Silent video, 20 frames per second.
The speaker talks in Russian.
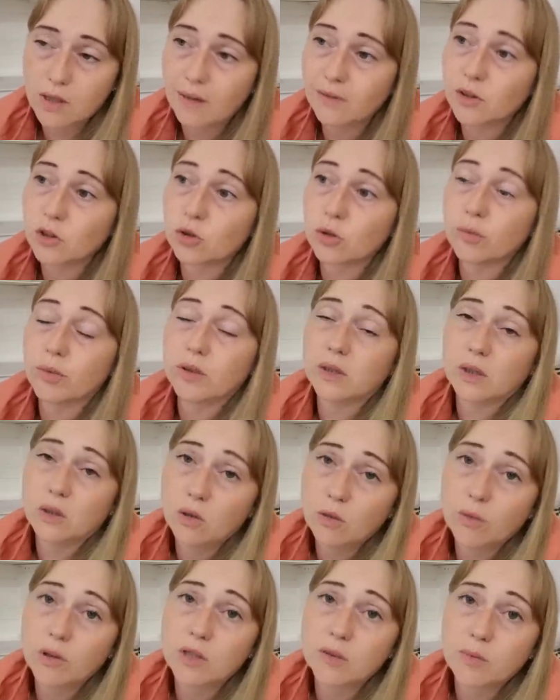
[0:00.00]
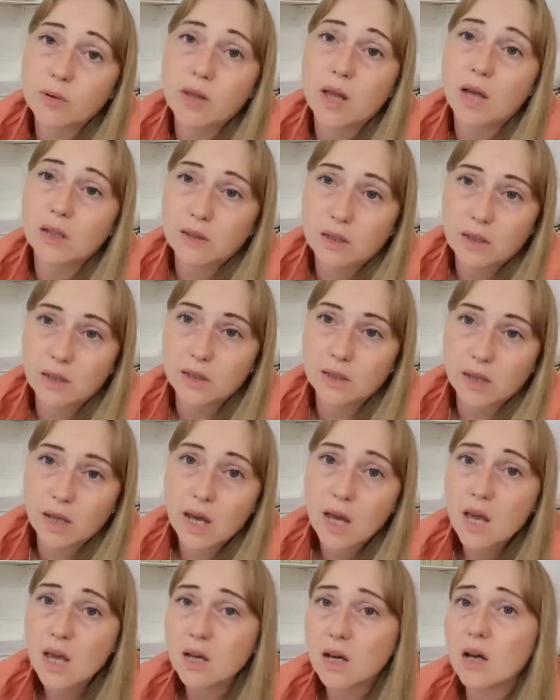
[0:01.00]
Главное, чтобы эта емкость была
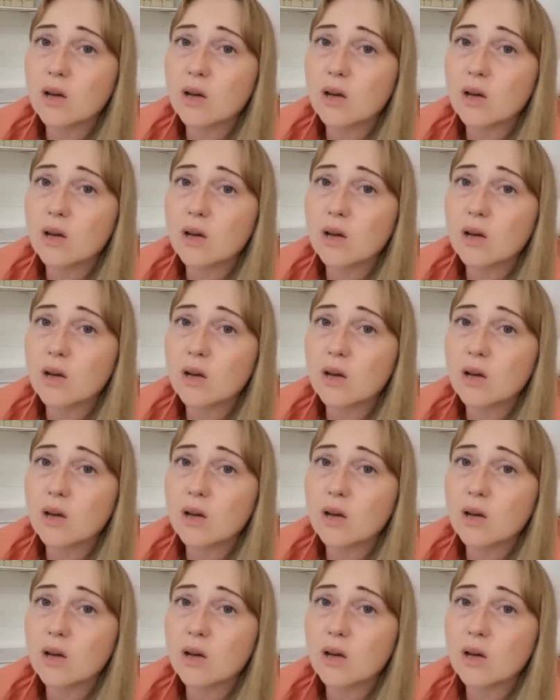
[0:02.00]
открытая.